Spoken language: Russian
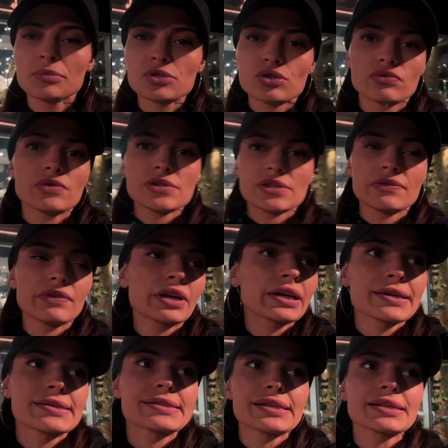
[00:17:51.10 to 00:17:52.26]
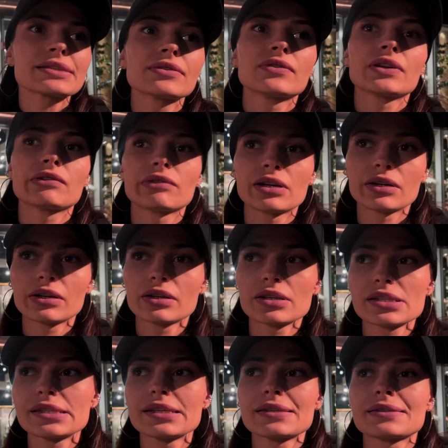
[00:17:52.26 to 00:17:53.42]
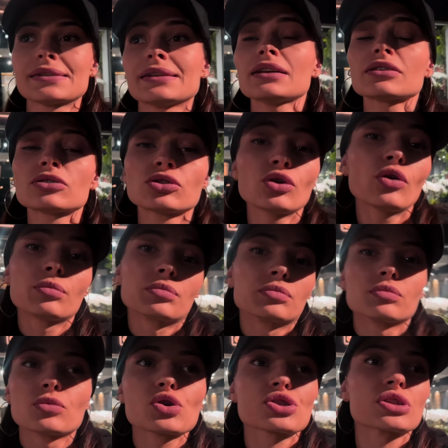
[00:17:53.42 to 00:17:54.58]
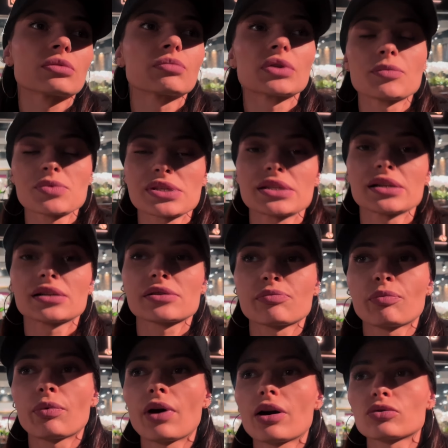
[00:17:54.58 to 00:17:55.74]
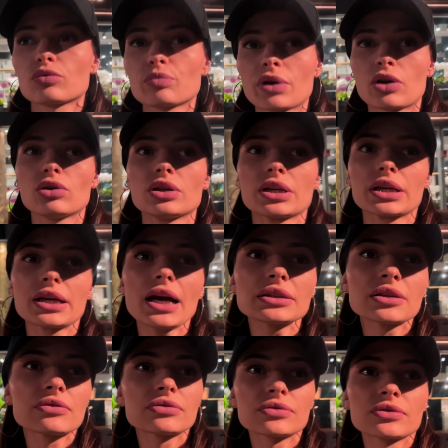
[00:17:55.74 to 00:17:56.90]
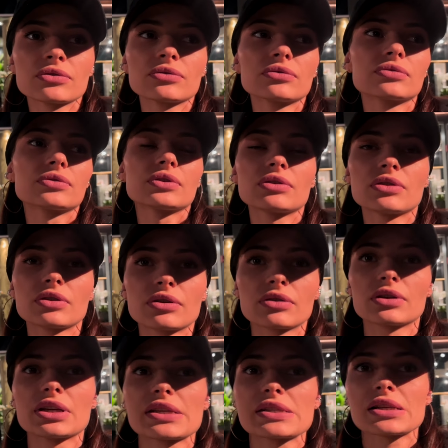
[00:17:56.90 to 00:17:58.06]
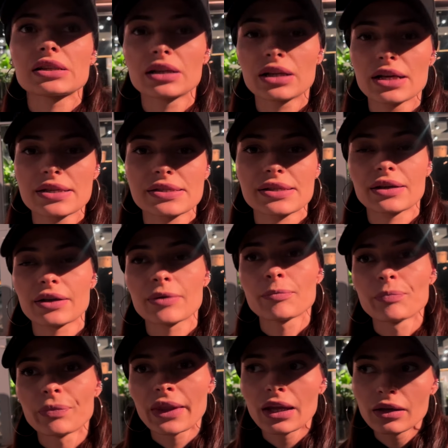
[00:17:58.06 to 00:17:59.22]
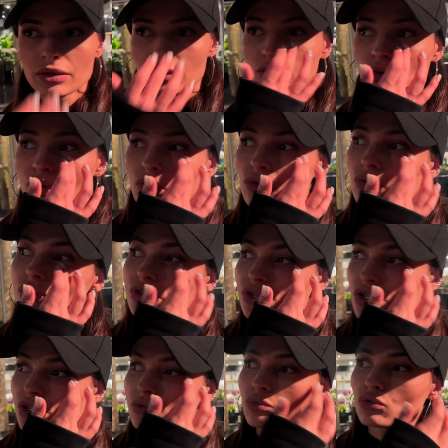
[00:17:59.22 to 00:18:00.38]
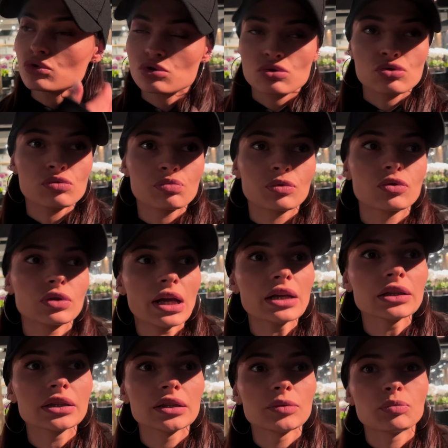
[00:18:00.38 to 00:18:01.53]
ничего сверхъестественного здесь нет. Днем можно было бы сделать пару прикольных кадров в этих локациях. Но сейчас мы уже чуть погуляли и